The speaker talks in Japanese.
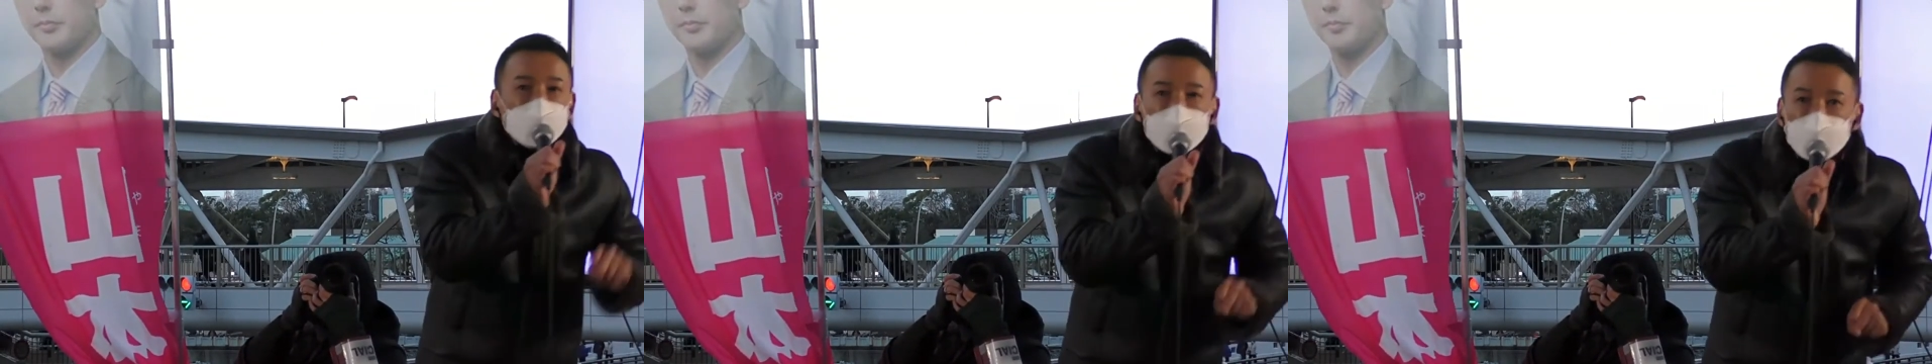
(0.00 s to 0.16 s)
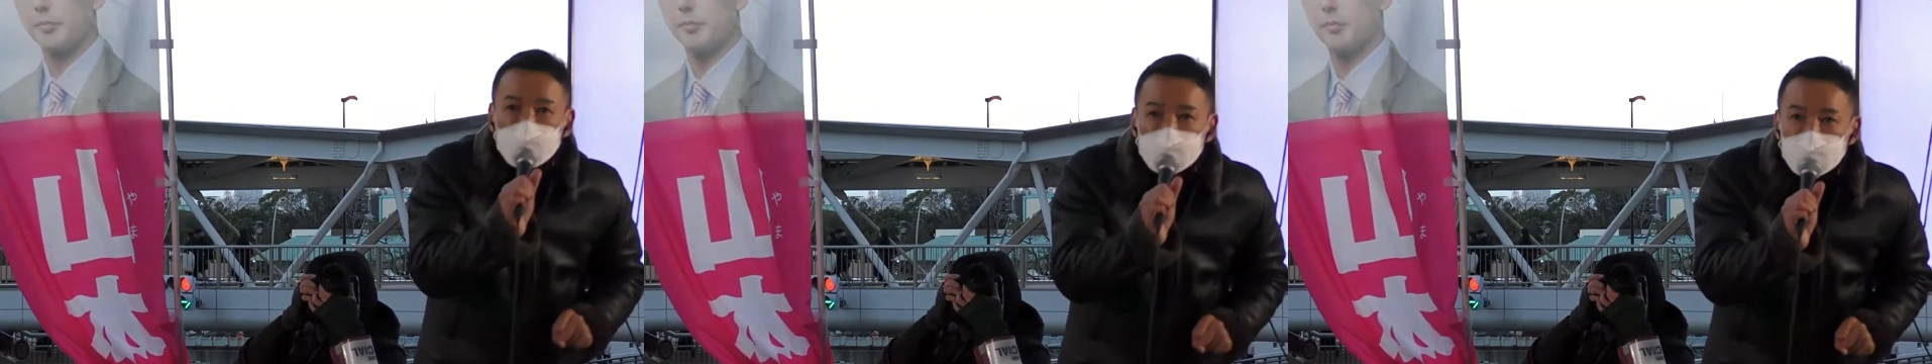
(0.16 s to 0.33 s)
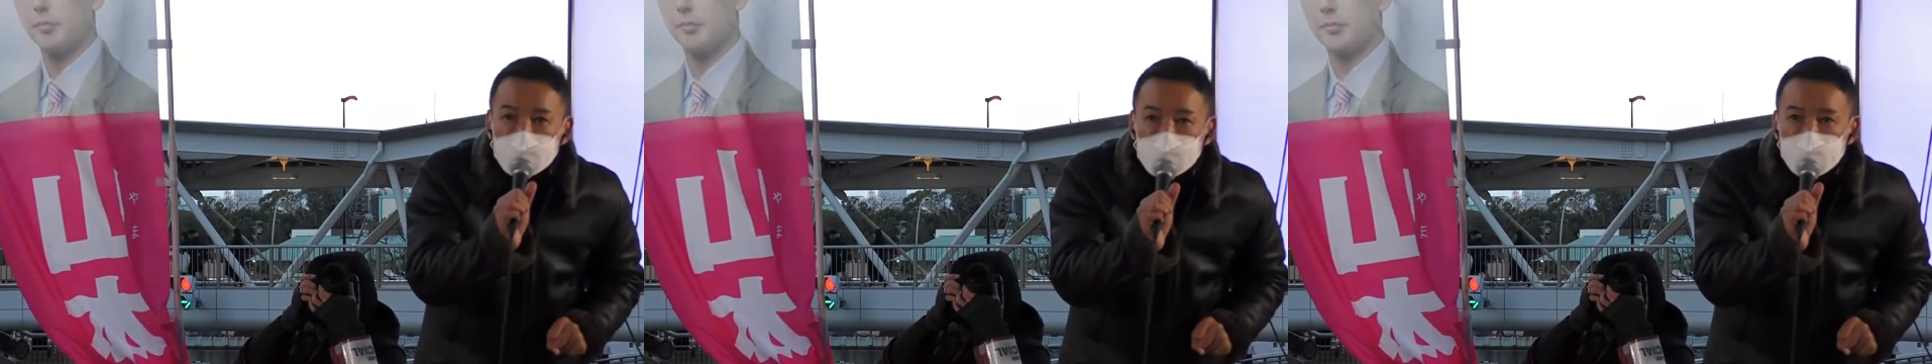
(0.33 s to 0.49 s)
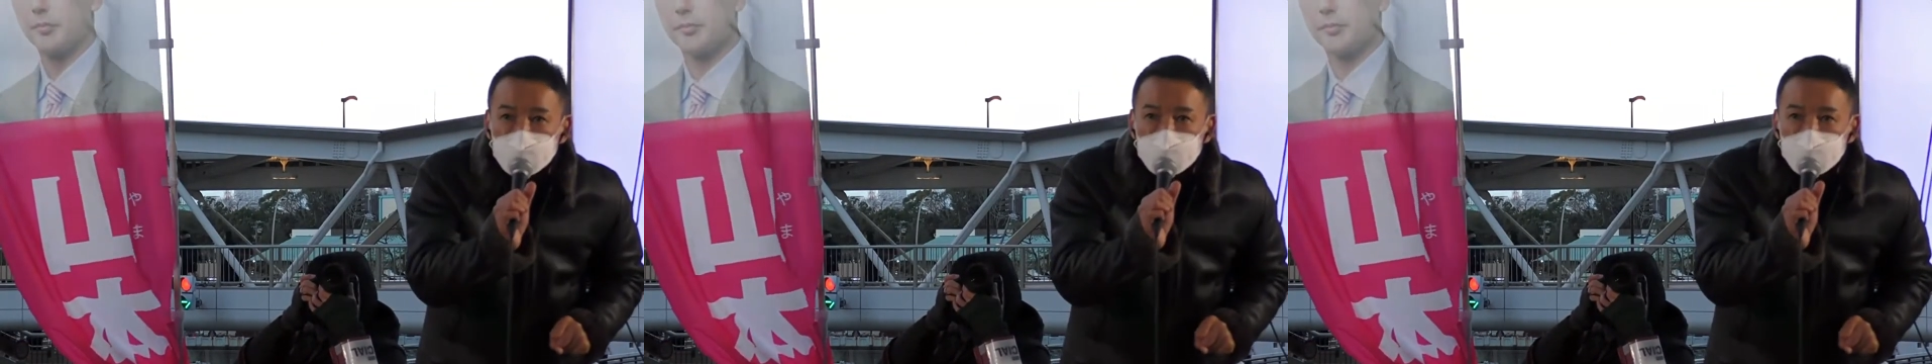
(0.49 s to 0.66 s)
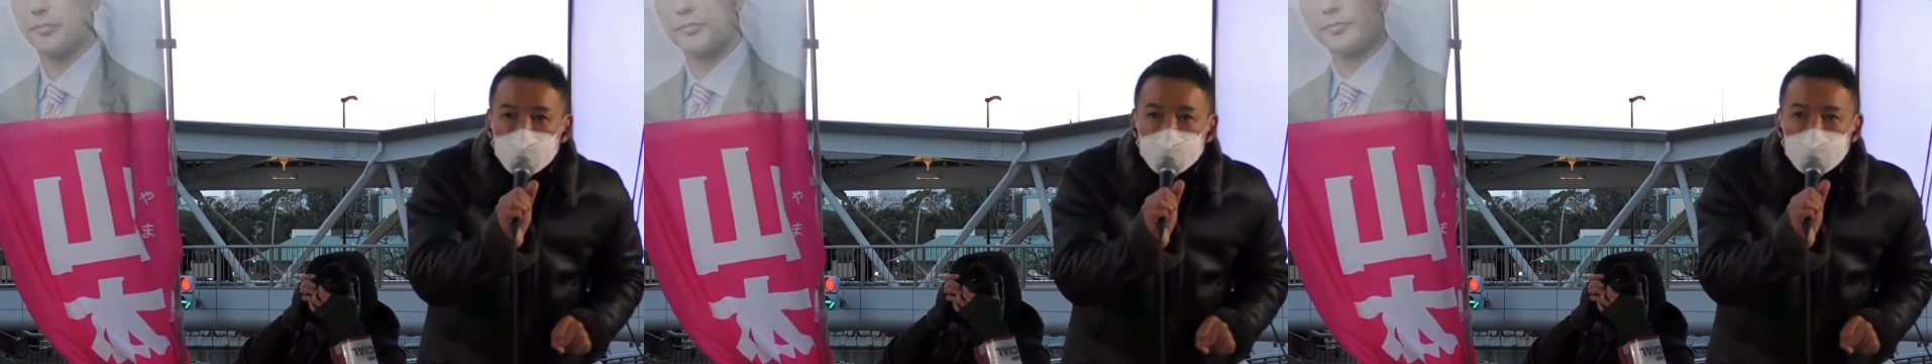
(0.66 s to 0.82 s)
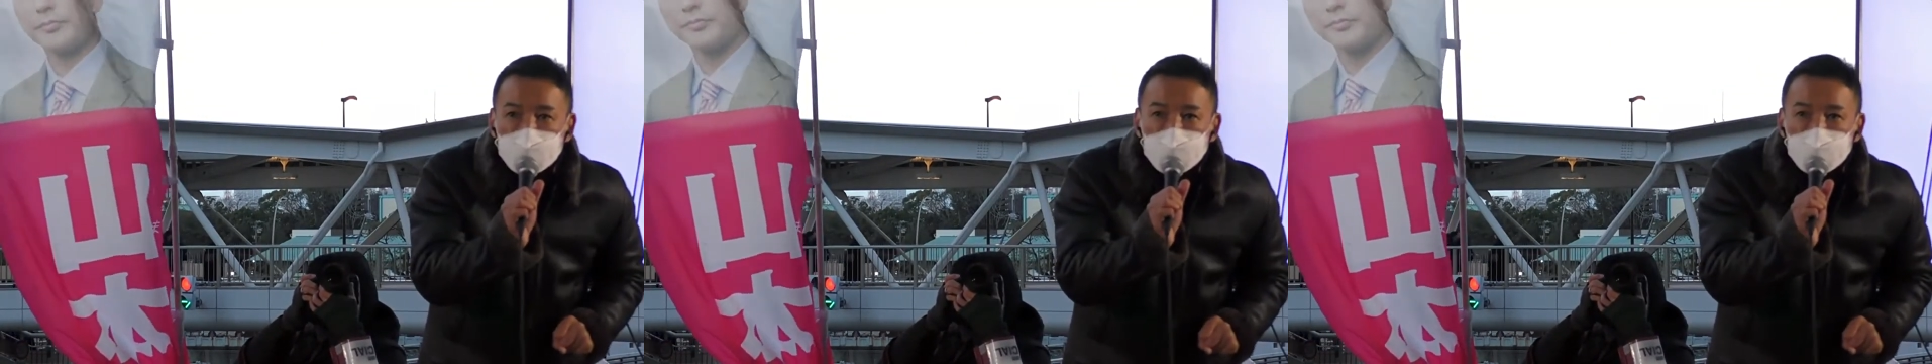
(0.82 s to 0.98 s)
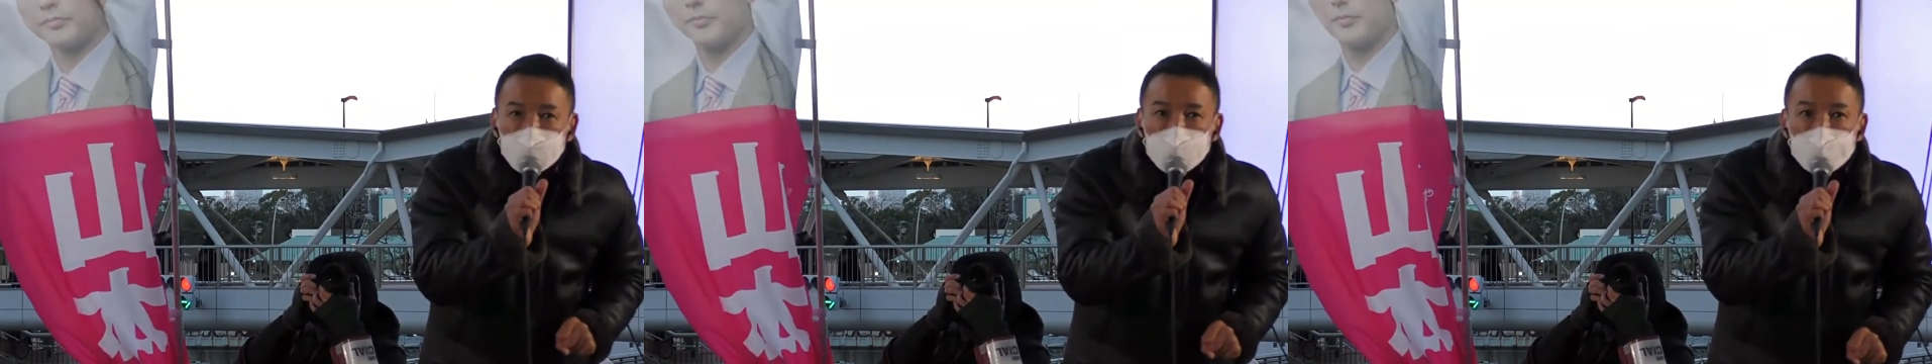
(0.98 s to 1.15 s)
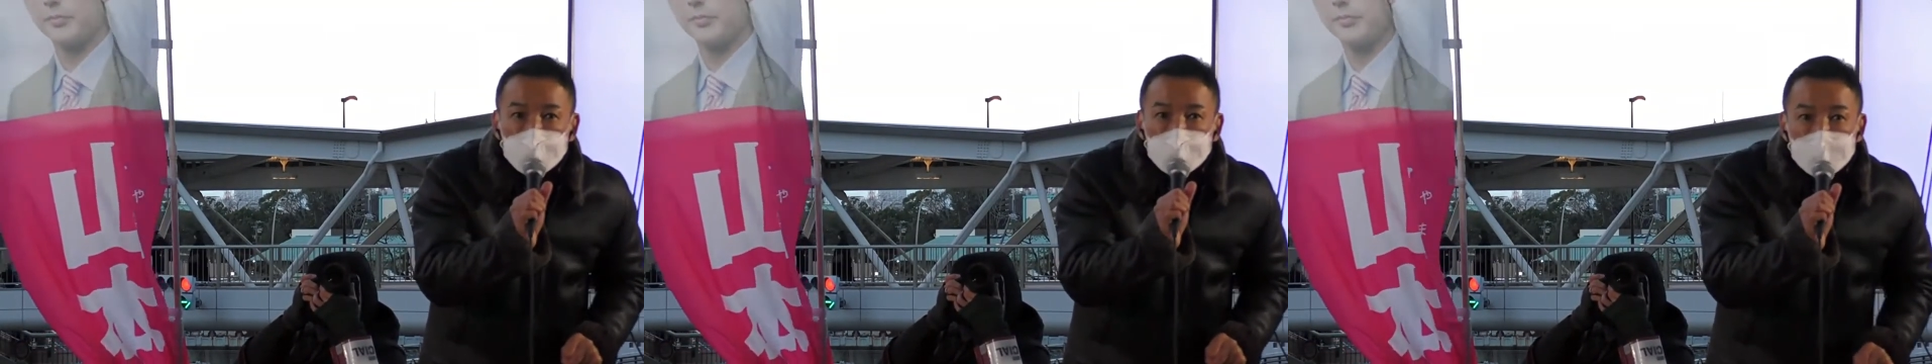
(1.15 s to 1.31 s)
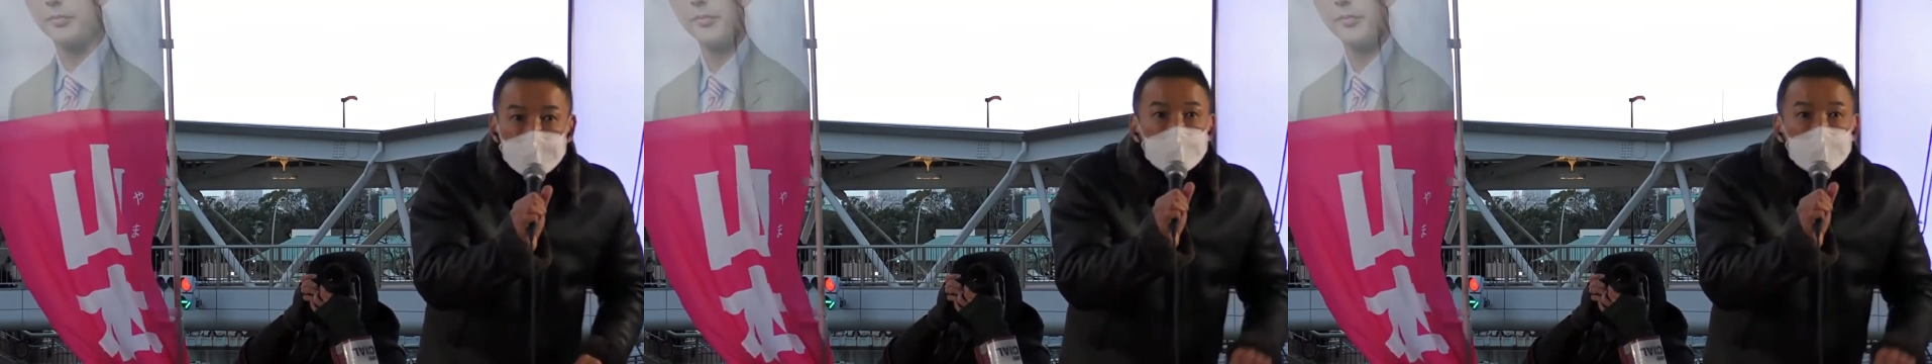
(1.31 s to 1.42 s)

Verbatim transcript: 解散されてます。